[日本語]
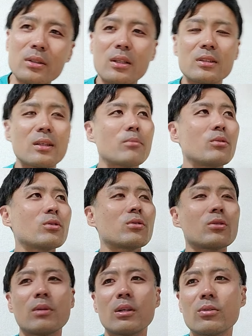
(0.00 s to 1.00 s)
さサポート
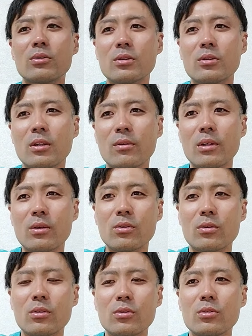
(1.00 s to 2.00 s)
の窓口の電話
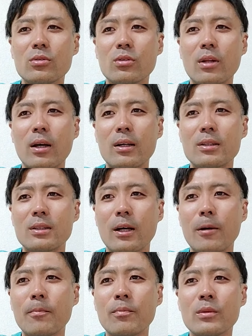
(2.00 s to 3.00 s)
のルールなんかさ